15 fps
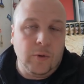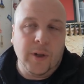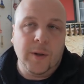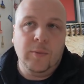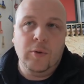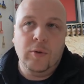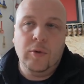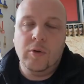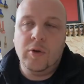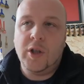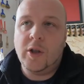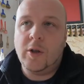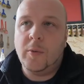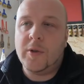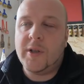Au début,
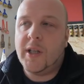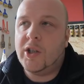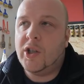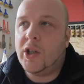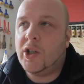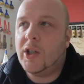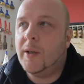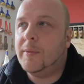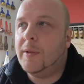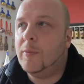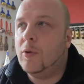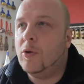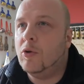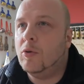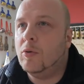j'ai commencé à chercher un petit
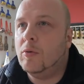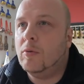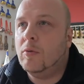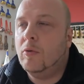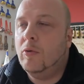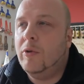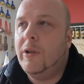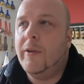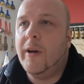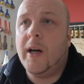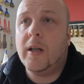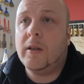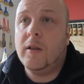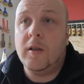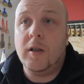peu l'univers
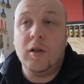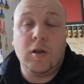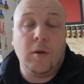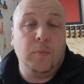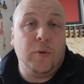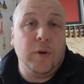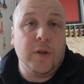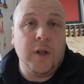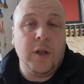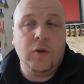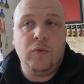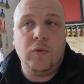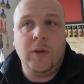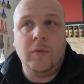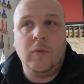artistique, ça me plaisait,
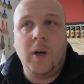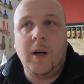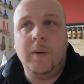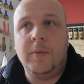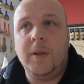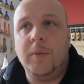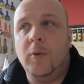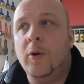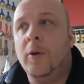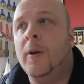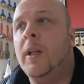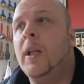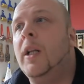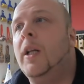je voulais voir un petit peu.